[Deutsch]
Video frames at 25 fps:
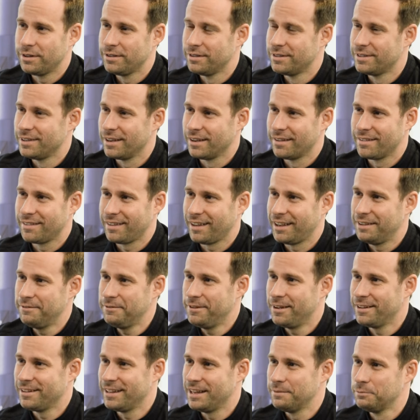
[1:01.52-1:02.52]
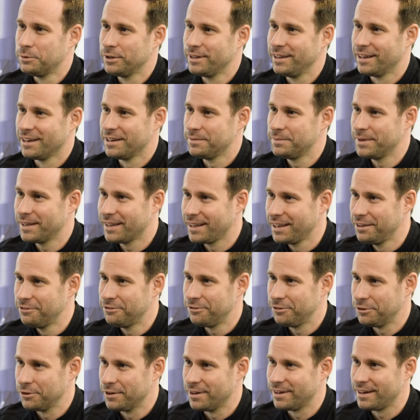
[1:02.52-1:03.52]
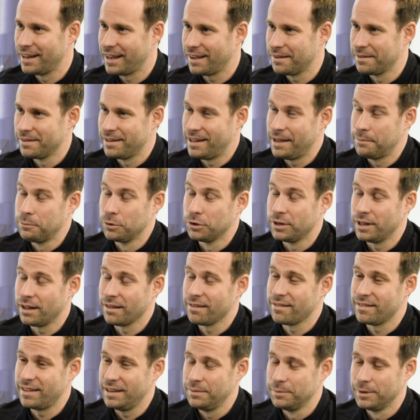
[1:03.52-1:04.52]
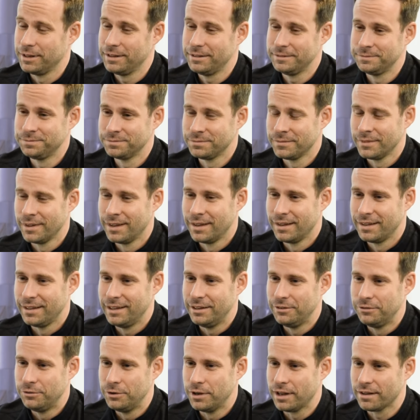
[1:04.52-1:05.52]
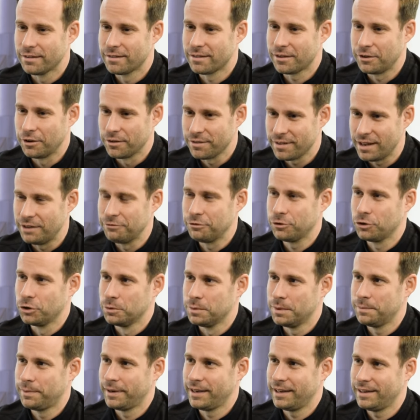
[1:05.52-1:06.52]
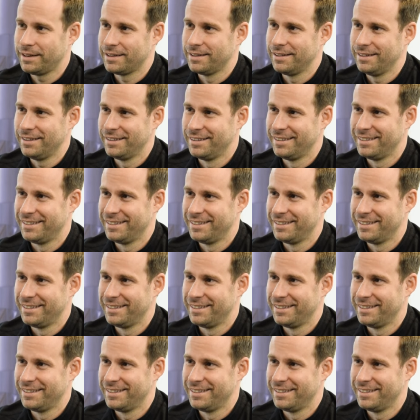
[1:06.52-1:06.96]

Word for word: Das ist ein extrem neumoderner Begriff oder ein neumodernes Thema. Ich werde es ganz einfach runterbrechen.